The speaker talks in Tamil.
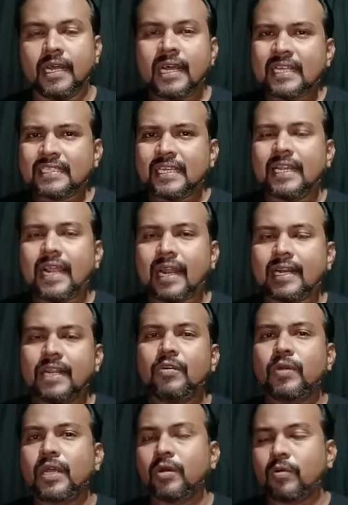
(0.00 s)
சரி
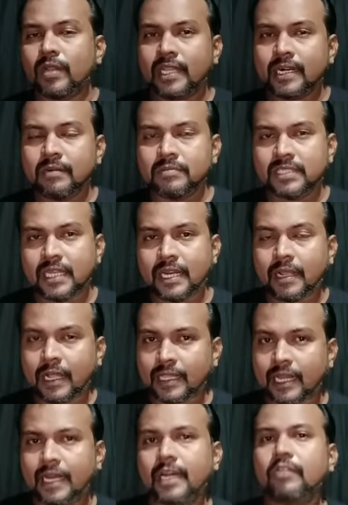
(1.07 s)
அண்ணனுடைய குழந்தைகளும் சரி
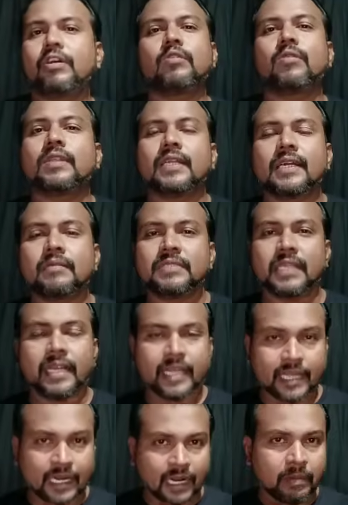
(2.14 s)
தங்கையுடைய குழந்தைகளும் சரி
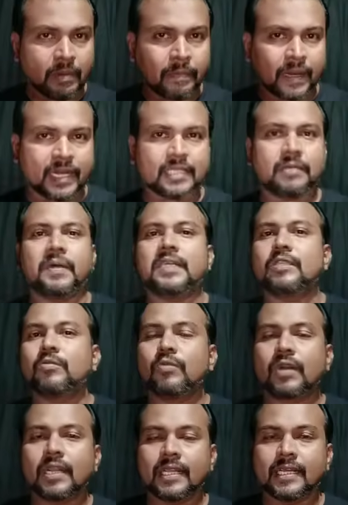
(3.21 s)
எல்லாமே பக்கத்து பக்கத்து
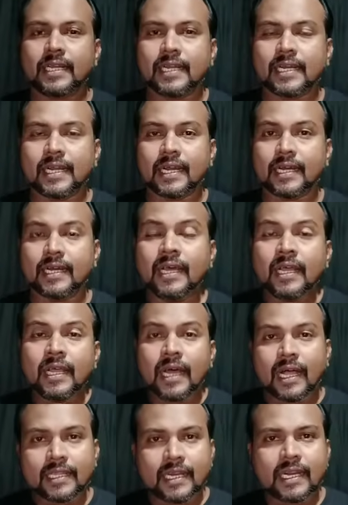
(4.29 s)
ஊரில் தான் இருக்கிறாங்க
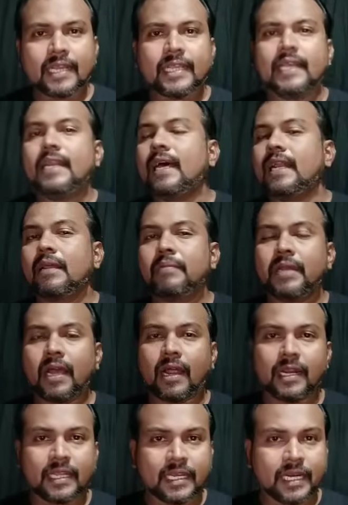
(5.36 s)
அதனால எல்லாருமே
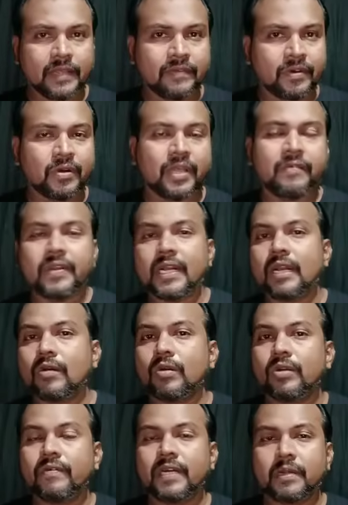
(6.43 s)
அடிக்கடி இவருடைய வீட்டில்
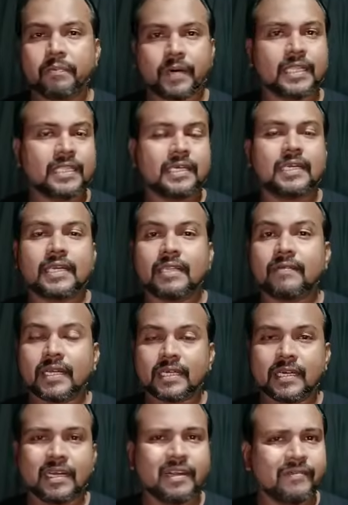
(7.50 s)
கொண்டு விட்டு பார்த்துக்கிட்டது
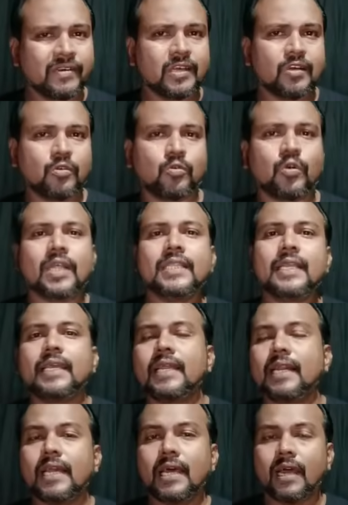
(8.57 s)
வழக்கங்க எங்களுக்கு குழந்தை
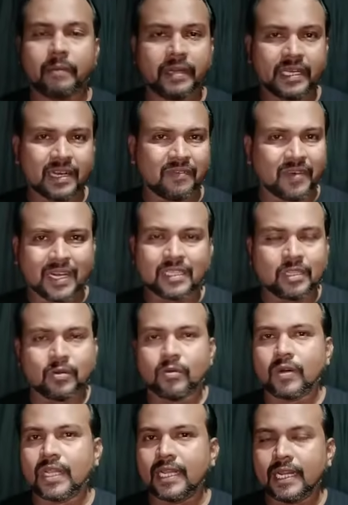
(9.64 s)
இல்லை அப்படிங்கிற வருத்தம்
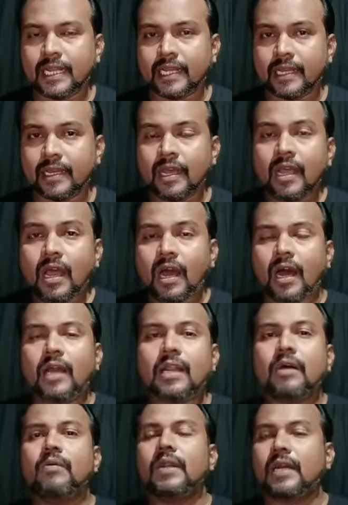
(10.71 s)
கூட இல்லைங்க
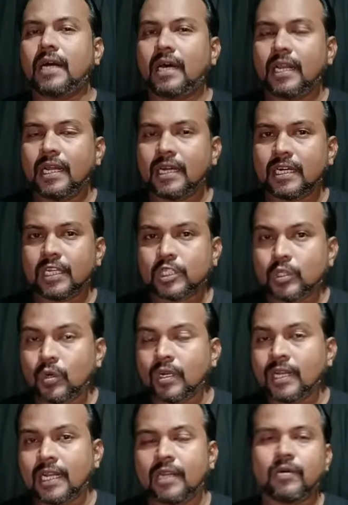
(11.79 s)
ஆனால் ஒரு காலகட்ட
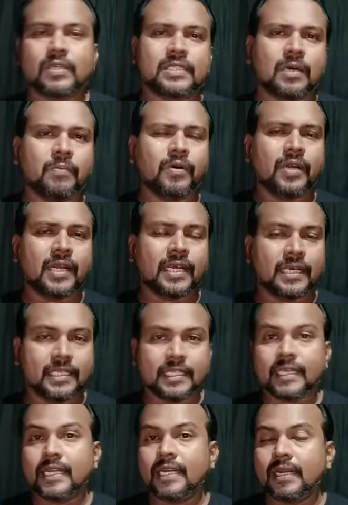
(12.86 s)
சூழ்நிலையில் ஒரு சம்பவம் நடக்குது
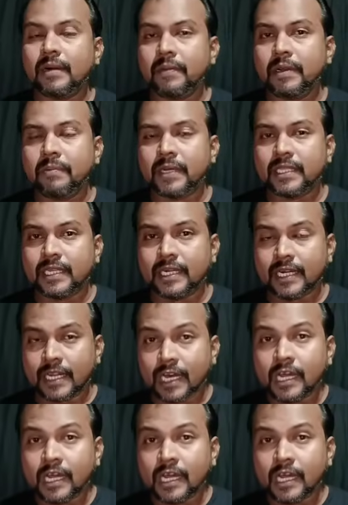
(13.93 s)
என்ன அப்படின்னு பார்த்தீங்கன்னா